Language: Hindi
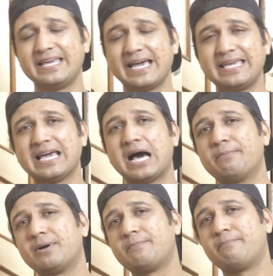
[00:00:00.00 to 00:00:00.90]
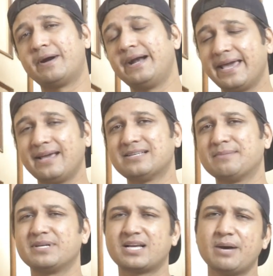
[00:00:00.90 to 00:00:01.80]
रही है यहाँ पर पर डे के
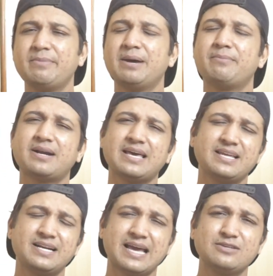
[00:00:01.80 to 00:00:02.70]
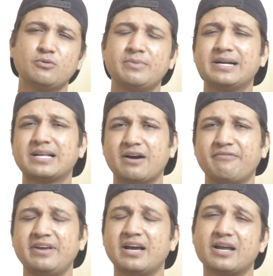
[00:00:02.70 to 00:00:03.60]
हिसाब से कम है बट आई थिंक 250 मिनट
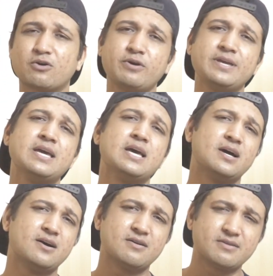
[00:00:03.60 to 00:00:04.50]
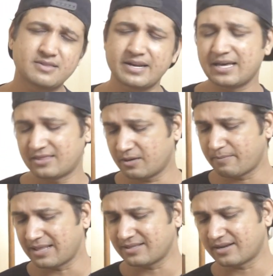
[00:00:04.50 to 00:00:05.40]
काफ़ी है अगर कोई इतने हद तक
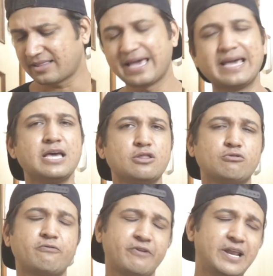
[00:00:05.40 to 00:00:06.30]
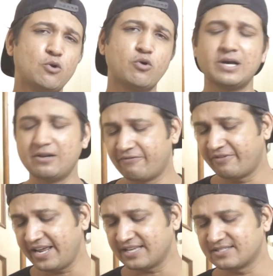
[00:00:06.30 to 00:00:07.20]
बात करता है तो फ्री लोकल
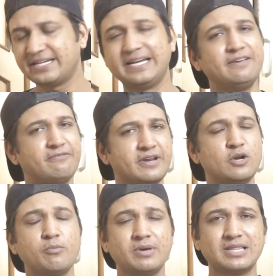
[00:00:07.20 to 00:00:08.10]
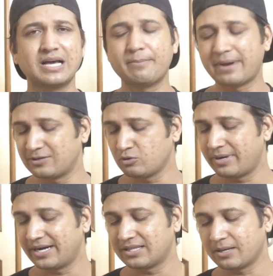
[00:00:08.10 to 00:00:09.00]
फ्री एस फ्री रोमिंग तक आप 250
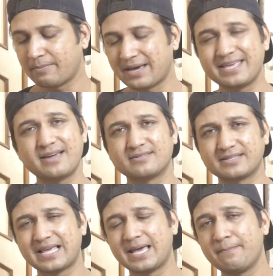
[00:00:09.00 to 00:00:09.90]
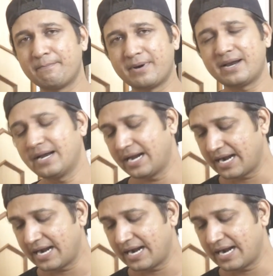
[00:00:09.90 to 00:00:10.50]
मिनट तक बातें कर सकते हैं पर